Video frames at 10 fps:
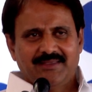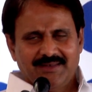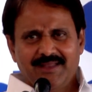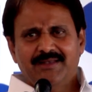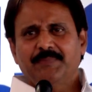
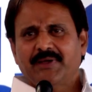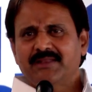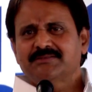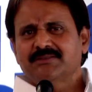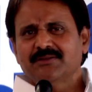ఇలాంటి
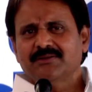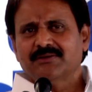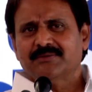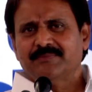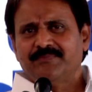
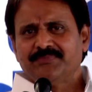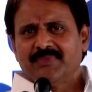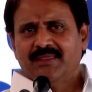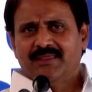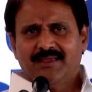పరిస్థితుల్లో
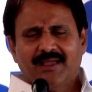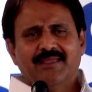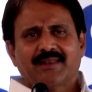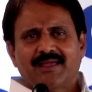ఇంకా ఈ